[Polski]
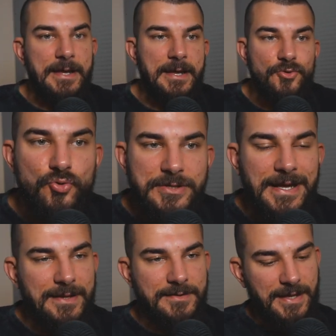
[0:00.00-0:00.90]
I
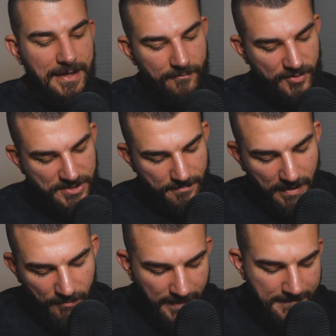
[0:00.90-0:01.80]
tutaj te właśnie
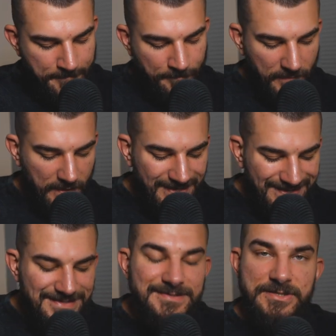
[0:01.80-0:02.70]
małe,
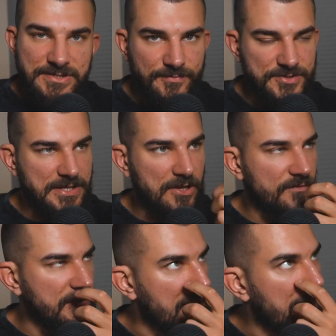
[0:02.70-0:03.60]
realistyczne
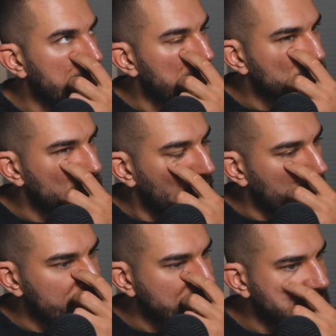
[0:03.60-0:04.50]
postanowienia to
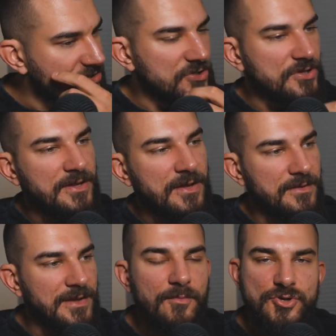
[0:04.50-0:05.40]
wiecie, nie,
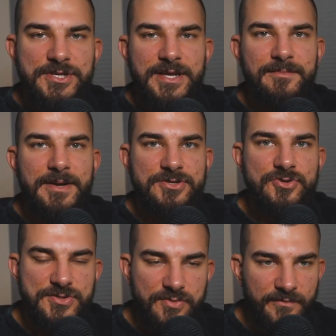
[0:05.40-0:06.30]
nie można ich brać
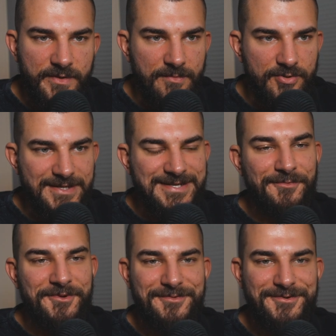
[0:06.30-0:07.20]
dosłownie, bo tak
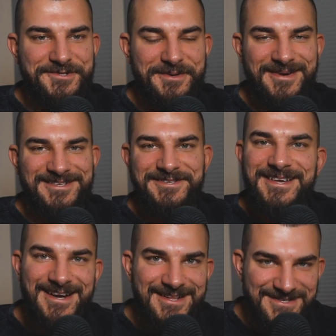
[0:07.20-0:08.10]
samo nie można brać
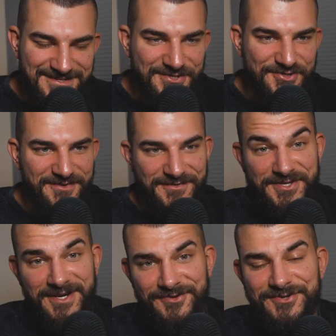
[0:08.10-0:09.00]
nierealistycznych.
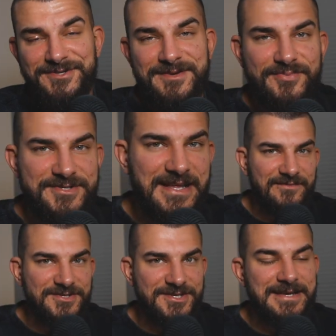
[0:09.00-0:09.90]
Wiecie, jak ktoś sobie
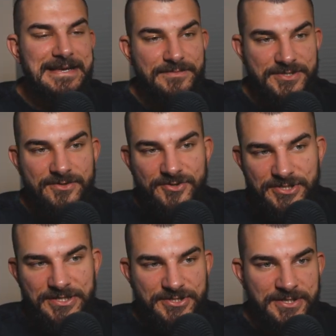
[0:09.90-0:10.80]
postawi, że przez
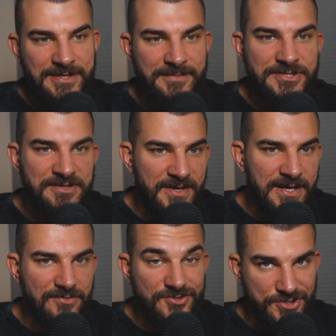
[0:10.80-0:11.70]
godzinę dziennie będzie
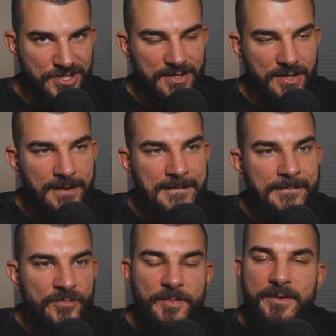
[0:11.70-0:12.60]
biegał codziennie,
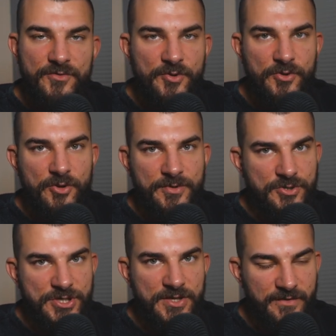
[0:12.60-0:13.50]
to prawdopodobnie
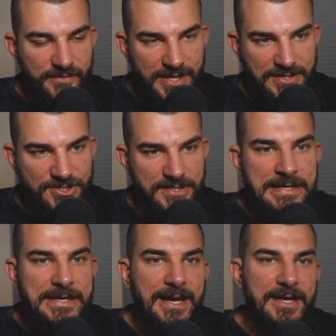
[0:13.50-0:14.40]
to się nie wydarzy.
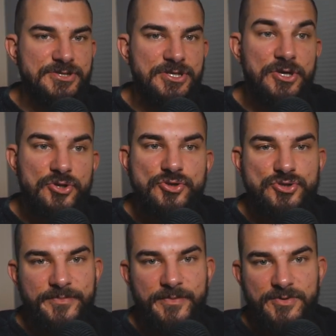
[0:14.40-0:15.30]
A jeżeli ktoś
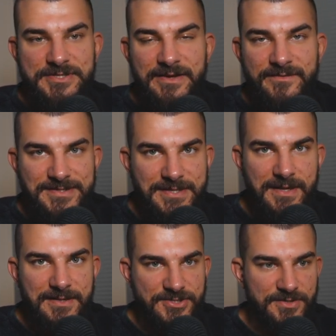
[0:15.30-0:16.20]
sobie postawi
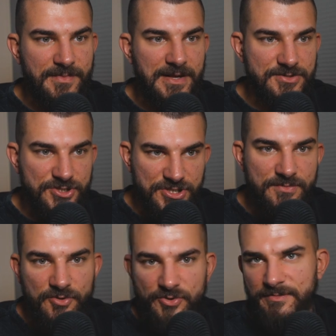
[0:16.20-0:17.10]
cel, że ma 3
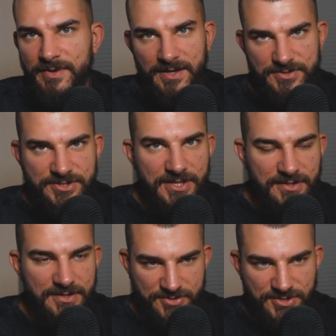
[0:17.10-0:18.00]
minuty biegać
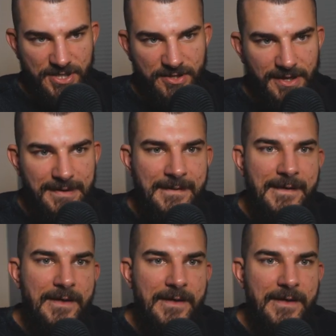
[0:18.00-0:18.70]
dziennie, codziennie,